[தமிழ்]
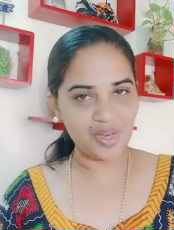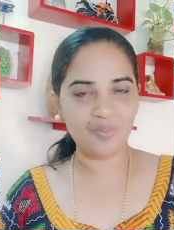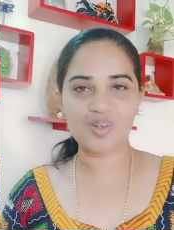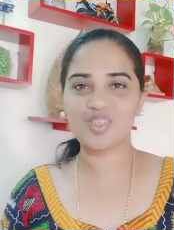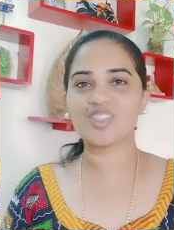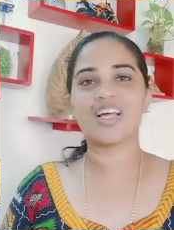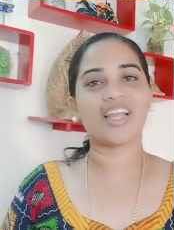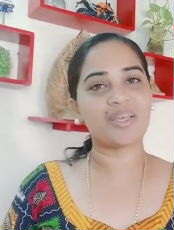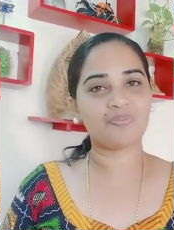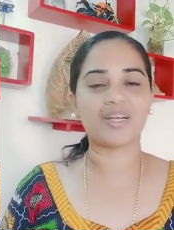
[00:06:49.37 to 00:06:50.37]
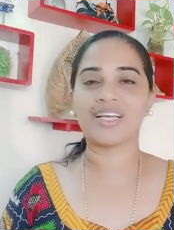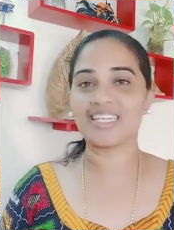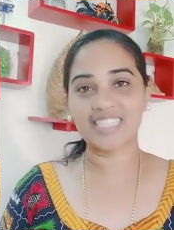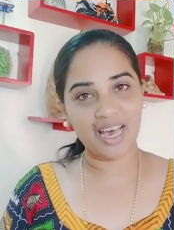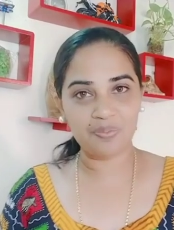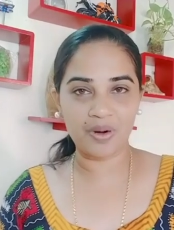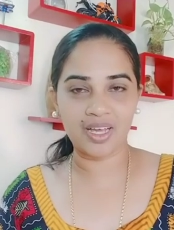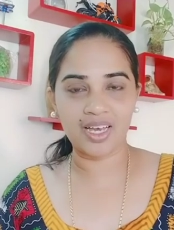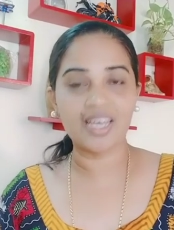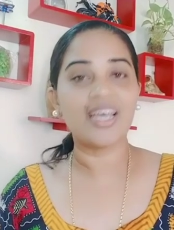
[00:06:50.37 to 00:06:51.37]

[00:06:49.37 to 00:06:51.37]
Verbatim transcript: பிடிச்சிருந்தா லைக் பண்ணுங்கள் ஷேர் பண்ணுங்கள்